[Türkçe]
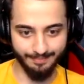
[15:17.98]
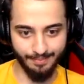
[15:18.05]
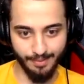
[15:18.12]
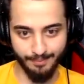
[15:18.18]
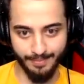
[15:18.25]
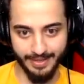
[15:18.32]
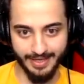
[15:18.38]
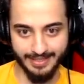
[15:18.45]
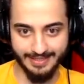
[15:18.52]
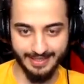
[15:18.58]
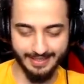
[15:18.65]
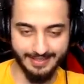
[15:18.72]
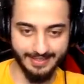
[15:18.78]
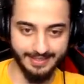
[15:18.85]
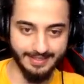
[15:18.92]
Bomba nasıl
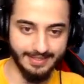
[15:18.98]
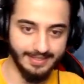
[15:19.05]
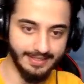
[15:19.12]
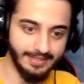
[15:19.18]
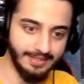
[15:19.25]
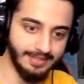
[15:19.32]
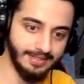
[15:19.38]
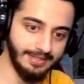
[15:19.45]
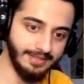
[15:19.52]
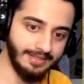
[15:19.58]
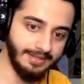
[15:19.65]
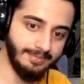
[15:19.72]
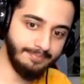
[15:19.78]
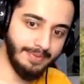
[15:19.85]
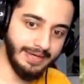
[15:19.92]
atılır?
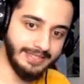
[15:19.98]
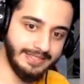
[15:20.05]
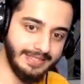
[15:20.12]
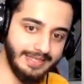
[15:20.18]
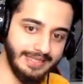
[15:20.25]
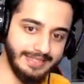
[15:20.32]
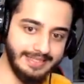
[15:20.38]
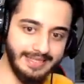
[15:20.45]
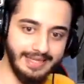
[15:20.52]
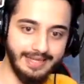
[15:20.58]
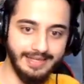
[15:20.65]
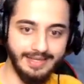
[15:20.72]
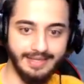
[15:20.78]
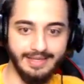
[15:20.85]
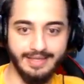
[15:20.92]
Bak şimdi izle.